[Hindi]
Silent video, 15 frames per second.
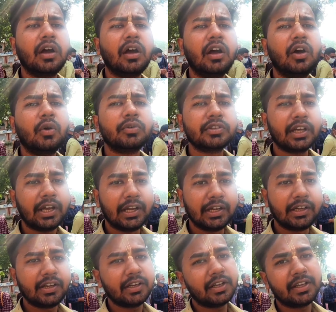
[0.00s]
आ, उसका
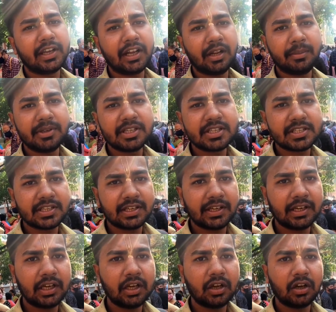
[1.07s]
एंट्री ग्यारह बजे से
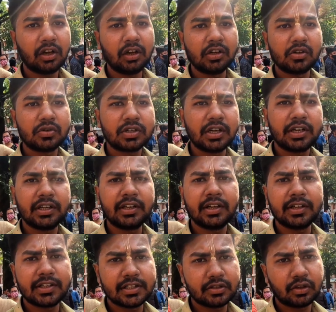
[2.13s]
है और उसका
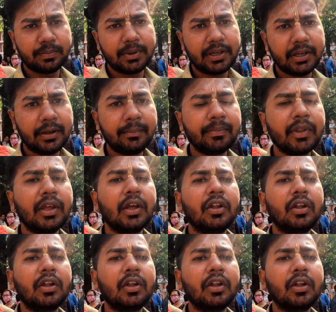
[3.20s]
टिकट दस रुपये है